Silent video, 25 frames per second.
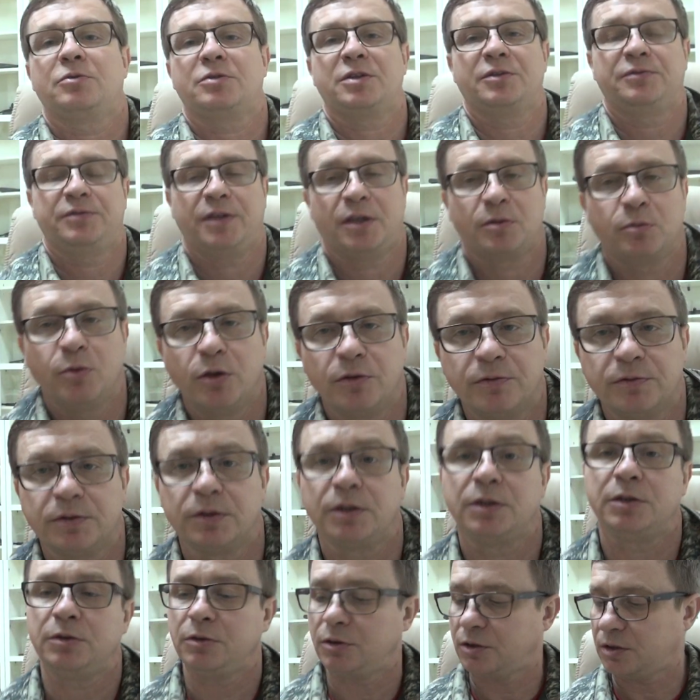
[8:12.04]
уже
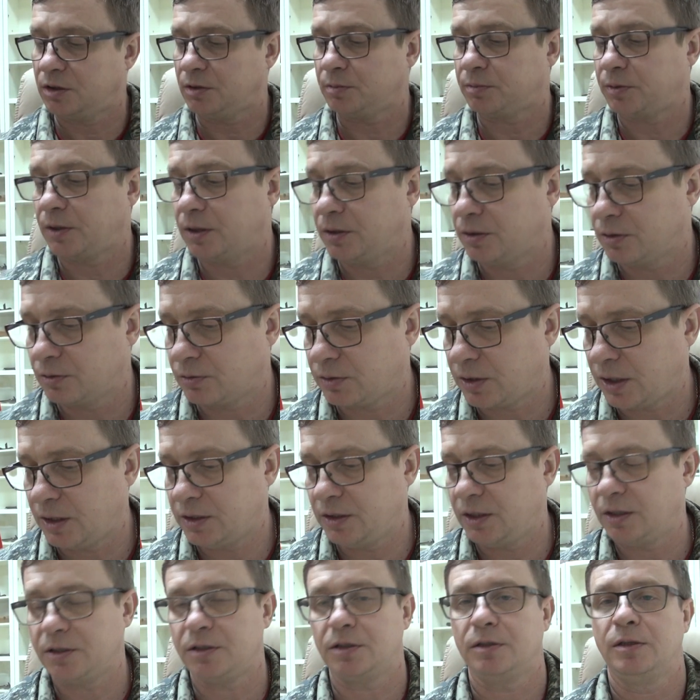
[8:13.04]
формованные ножны по
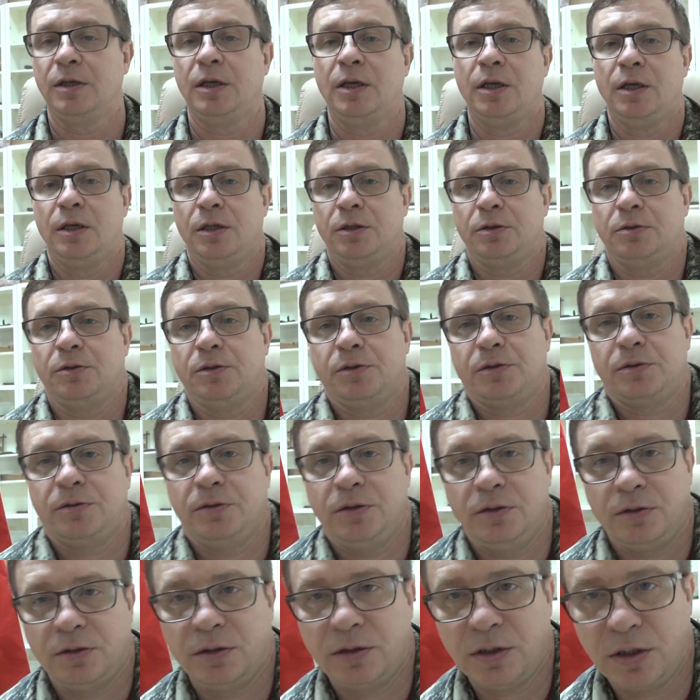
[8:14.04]
рукояти. То есть
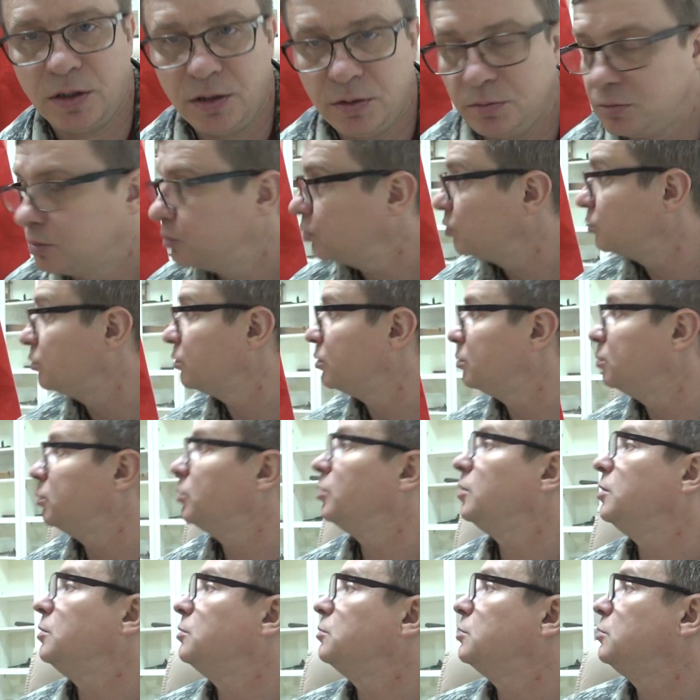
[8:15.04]
они будут
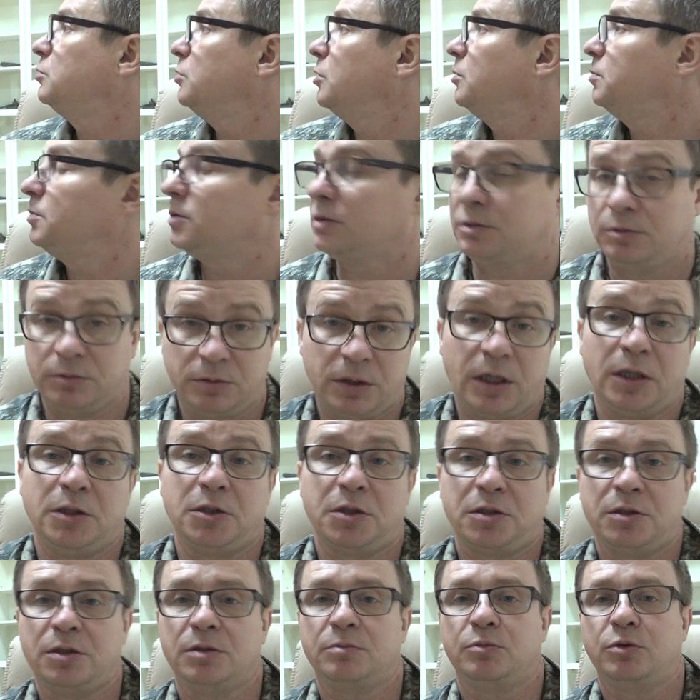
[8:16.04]
более удобные, ну,
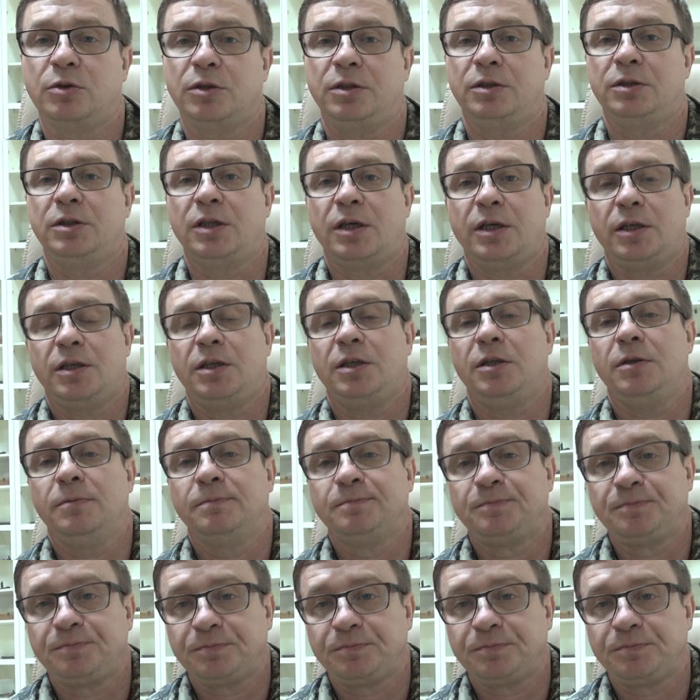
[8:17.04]
конечно, более дорогие.